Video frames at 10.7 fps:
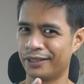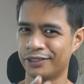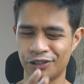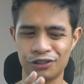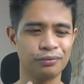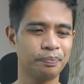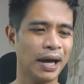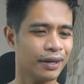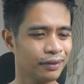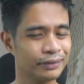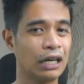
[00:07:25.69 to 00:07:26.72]
Yun yung
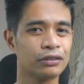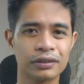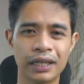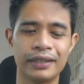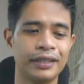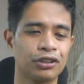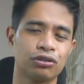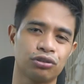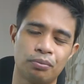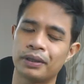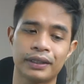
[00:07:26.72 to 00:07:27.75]
parang downside nito,
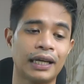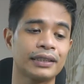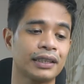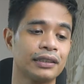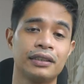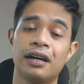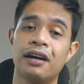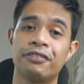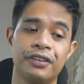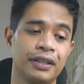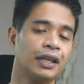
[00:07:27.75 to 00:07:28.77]
sobrang taas kasi ng
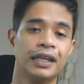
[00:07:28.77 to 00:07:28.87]
caffeine.